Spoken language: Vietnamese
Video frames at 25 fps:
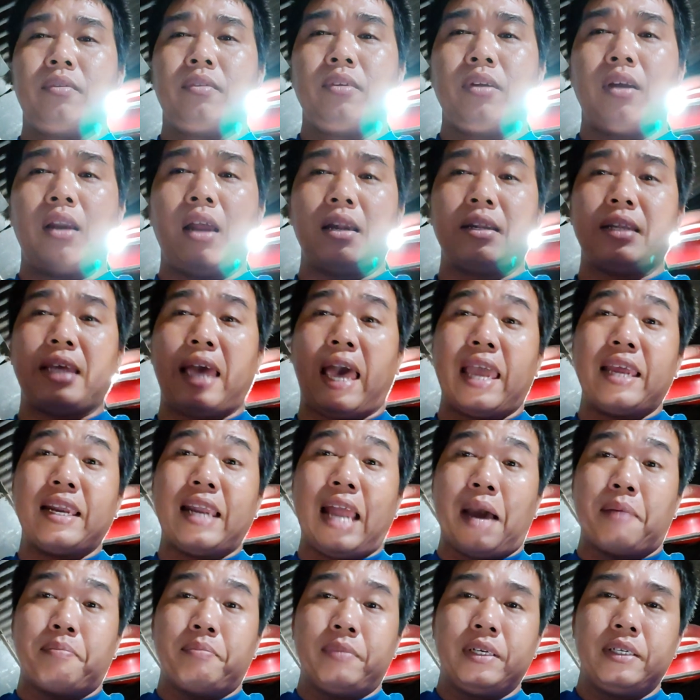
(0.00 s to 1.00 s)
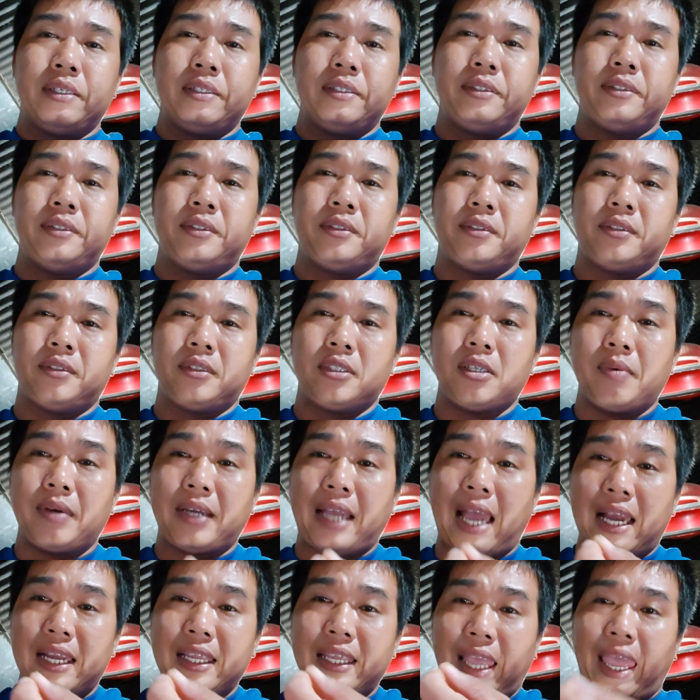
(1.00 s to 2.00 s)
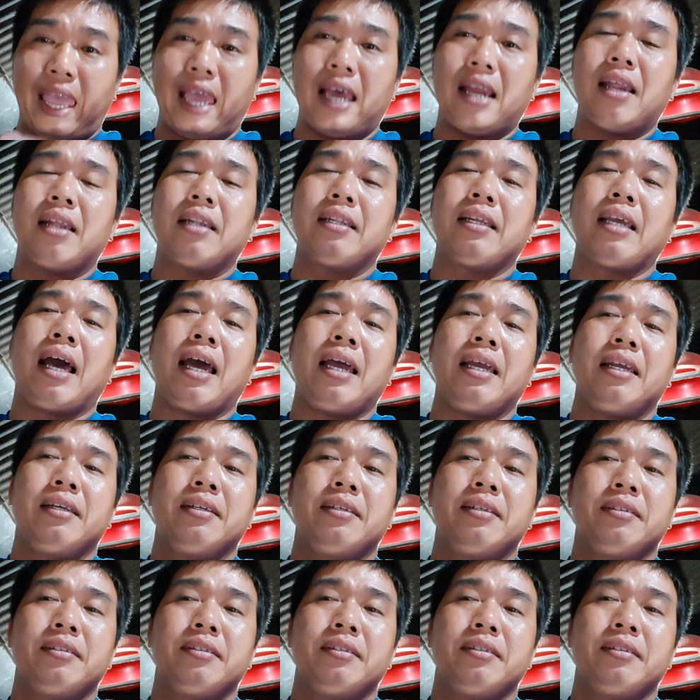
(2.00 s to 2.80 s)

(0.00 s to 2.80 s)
nó lên cây nó nằm á nó bị cắn nhẹ lên cái